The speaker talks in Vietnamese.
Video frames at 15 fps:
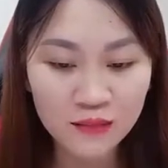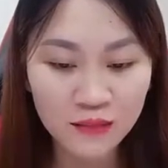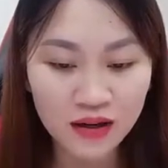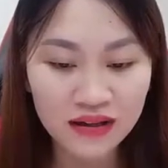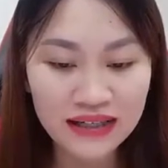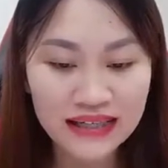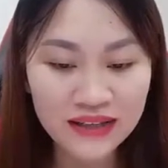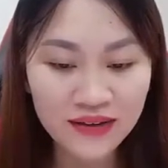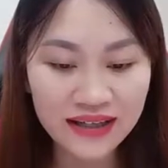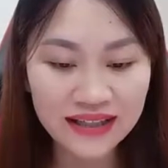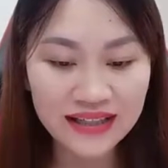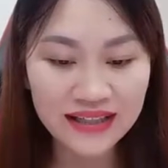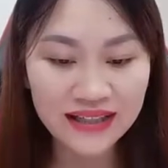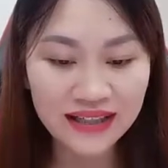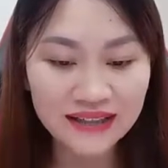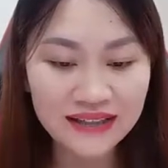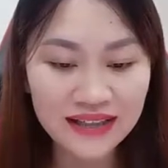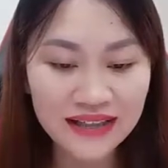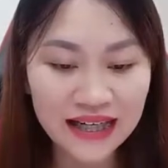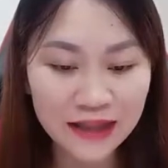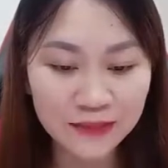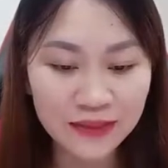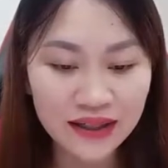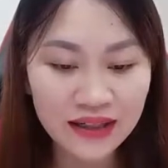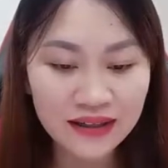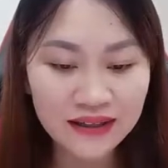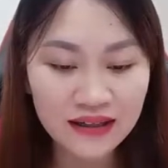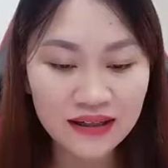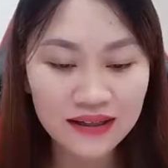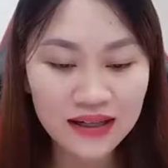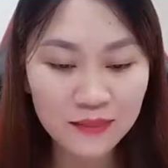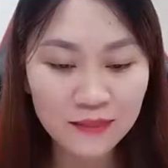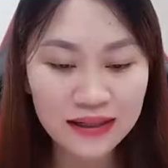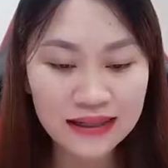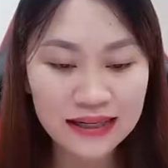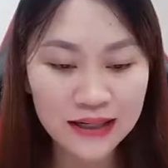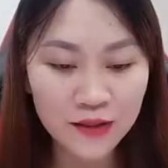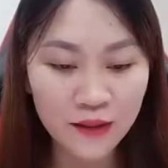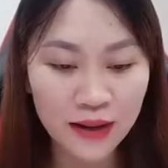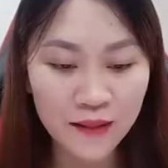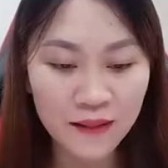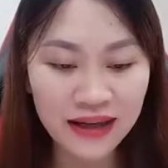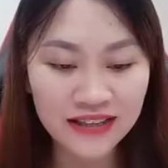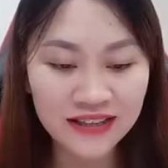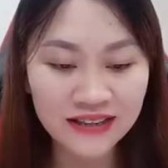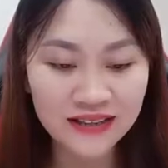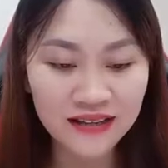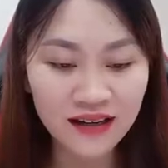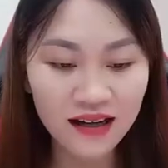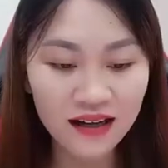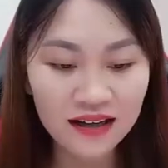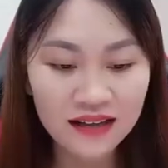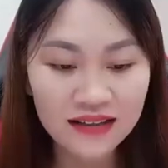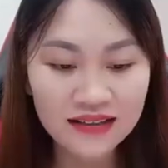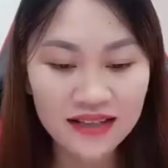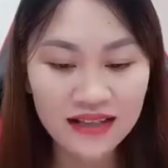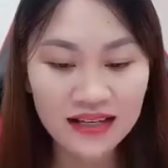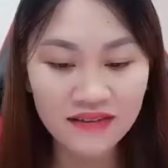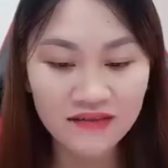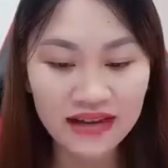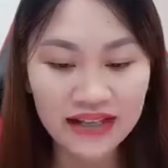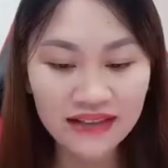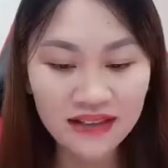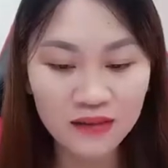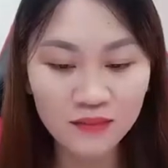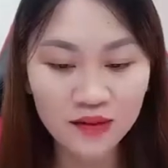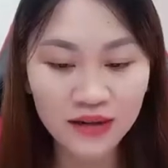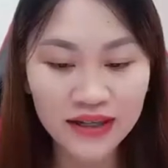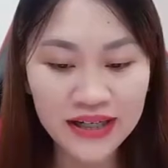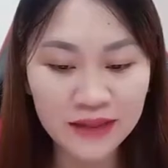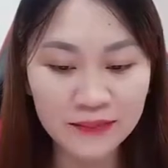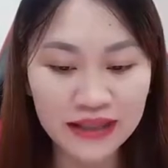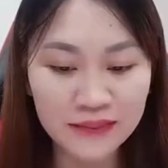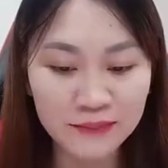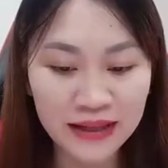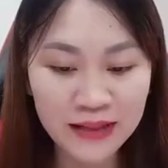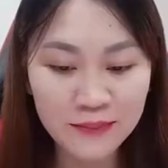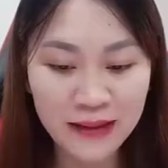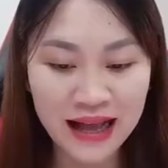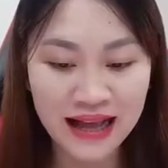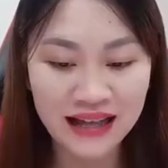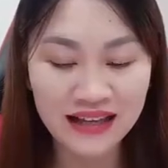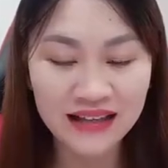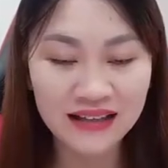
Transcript: Món này thoạt nhìn thật xinh đẹp, đặc biệt là đóa hoa chính giữa, thật là vẽ rồng có điểm thế mắt mà.